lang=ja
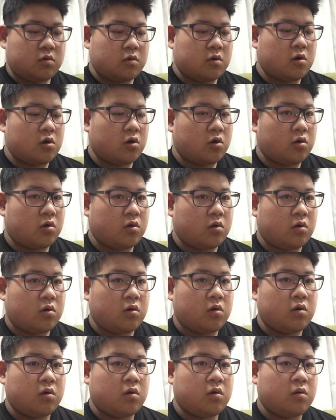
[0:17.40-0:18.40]
よあ、
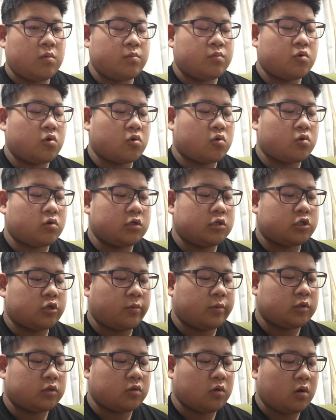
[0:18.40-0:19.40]
ブロッコリー
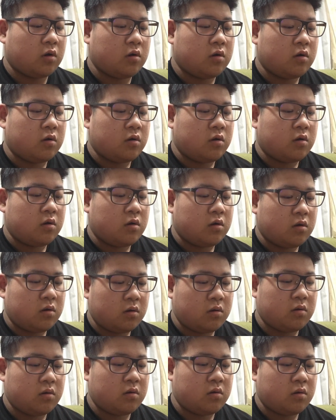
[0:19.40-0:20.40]
喋った。うん。
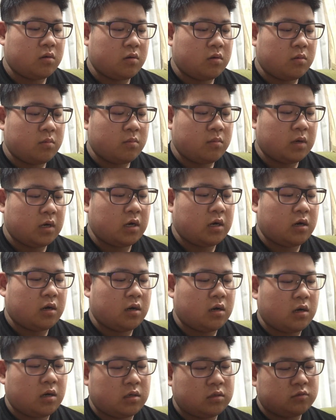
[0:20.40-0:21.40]
ま
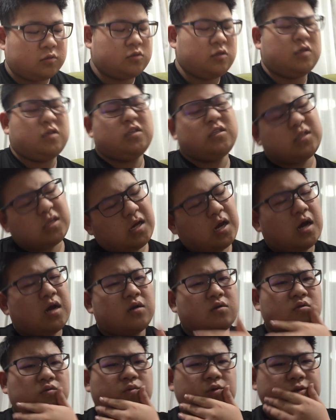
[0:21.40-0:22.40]
あ、いつかあ
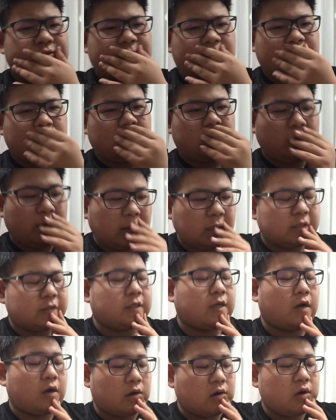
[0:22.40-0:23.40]
ると思ったんだけど、まあ来
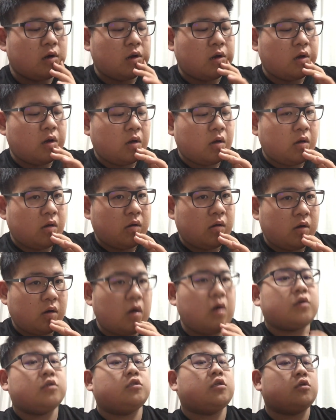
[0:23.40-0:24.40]
たな。
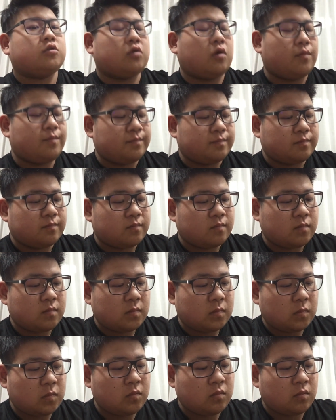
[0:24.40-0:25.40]
あ、来た来た。
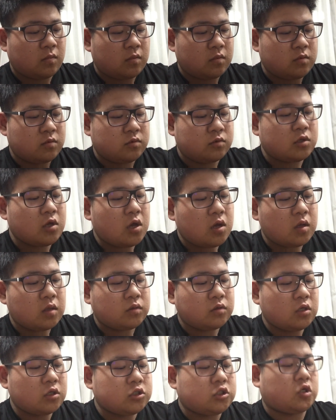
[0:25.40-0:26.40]
うん。で、
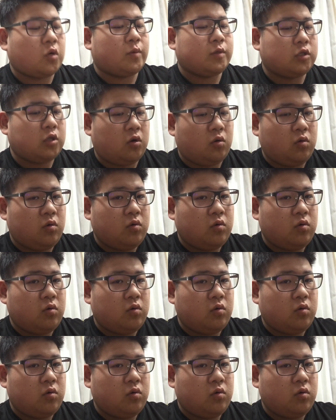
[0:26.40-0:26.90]
なんで喋ったの